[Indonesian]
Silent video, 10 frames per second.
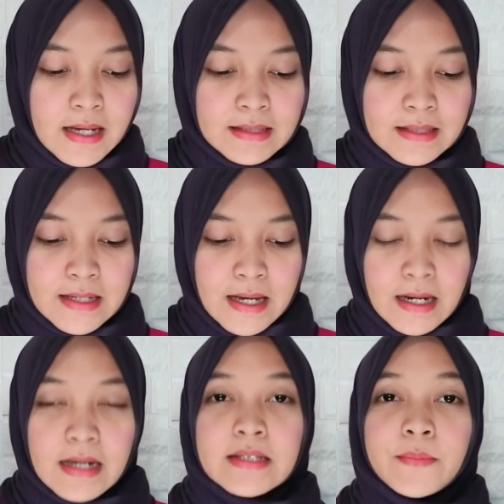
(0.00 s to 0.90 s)

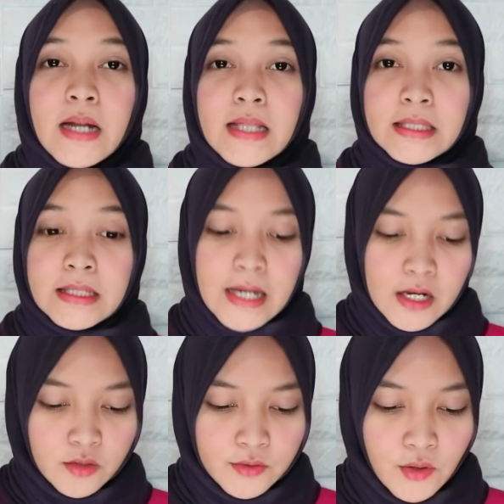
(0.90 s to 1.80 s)
Sejarah
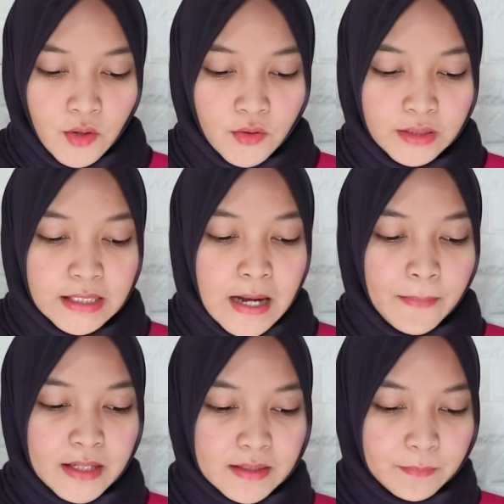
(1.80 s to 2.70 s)
93, Sosiologi
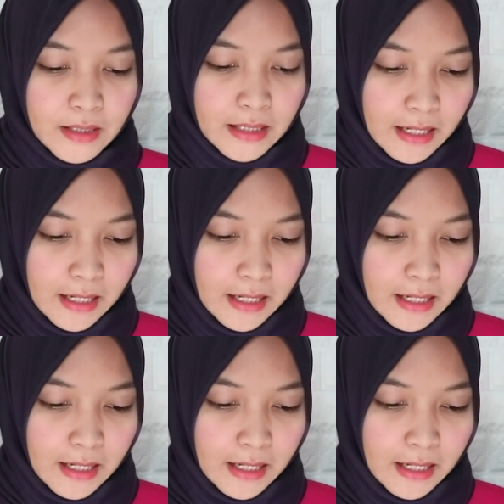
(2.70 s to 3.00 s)
89.